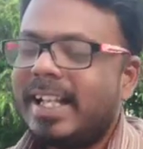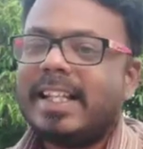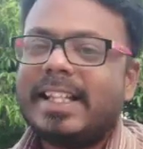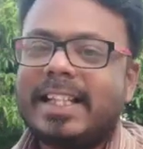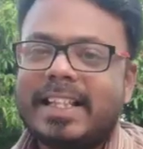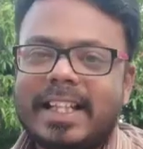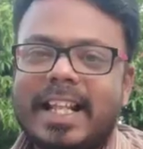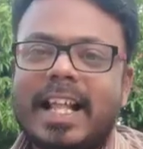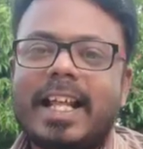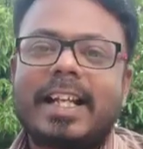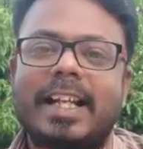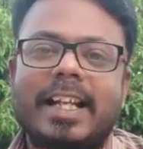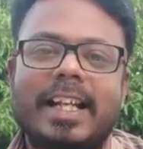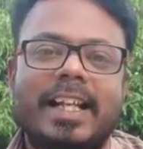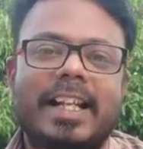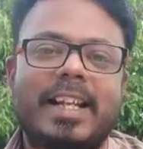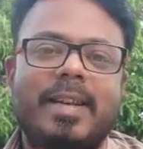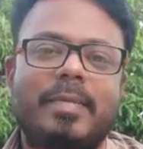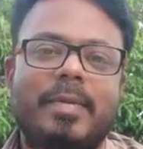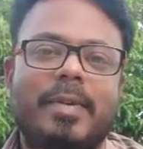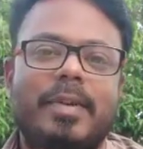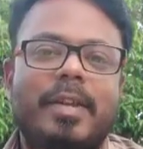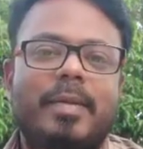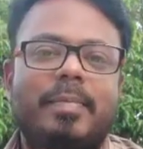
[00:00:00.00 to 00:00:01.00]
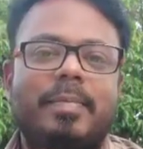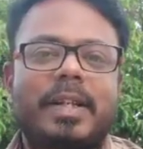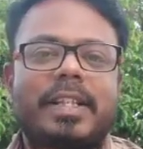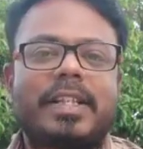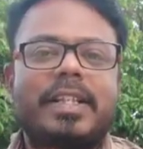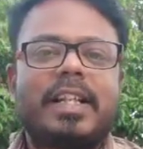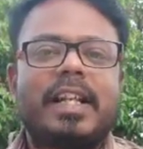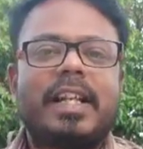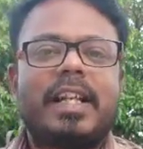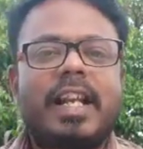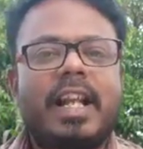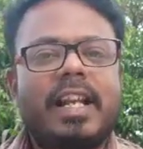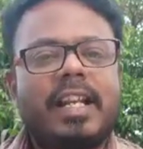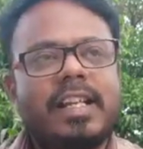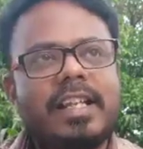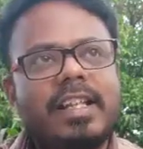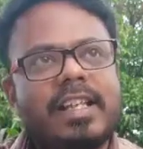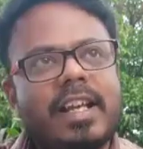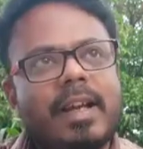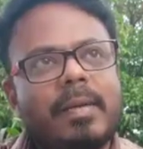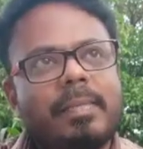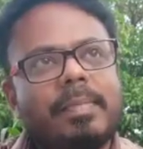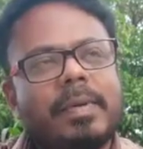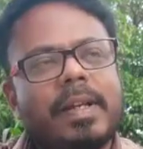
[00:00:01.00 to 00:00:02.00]
இதுதாங்க நிறைய பேருடைய பிரச்சனை
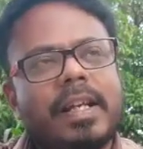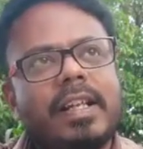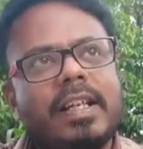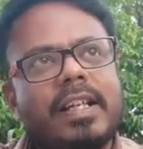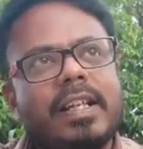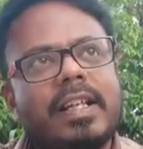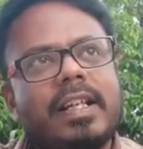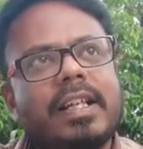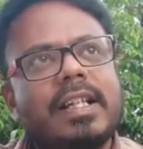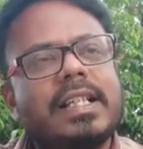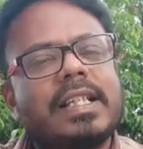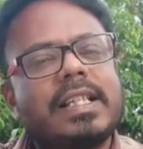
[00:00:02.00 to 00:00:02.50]
நிறைய பேர்